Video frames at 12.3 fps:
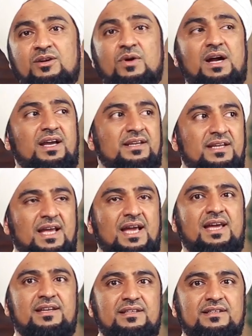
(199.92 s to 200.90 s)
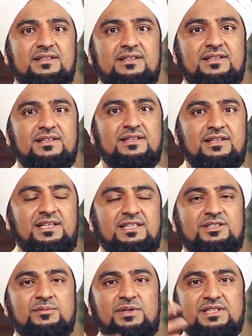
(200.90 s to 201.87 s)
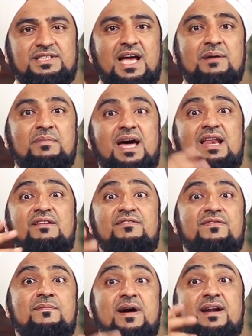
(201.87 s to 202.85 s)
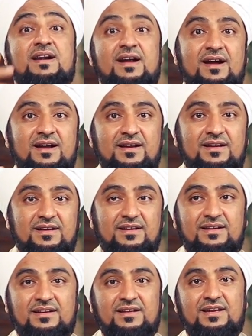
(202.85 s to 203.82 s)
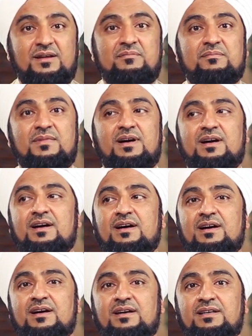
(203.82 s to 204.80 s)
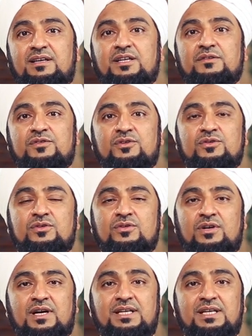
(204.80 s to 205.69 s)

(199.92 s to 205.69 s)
الواحد الآن يحسب حساب ألف مرة لما يعرف أنه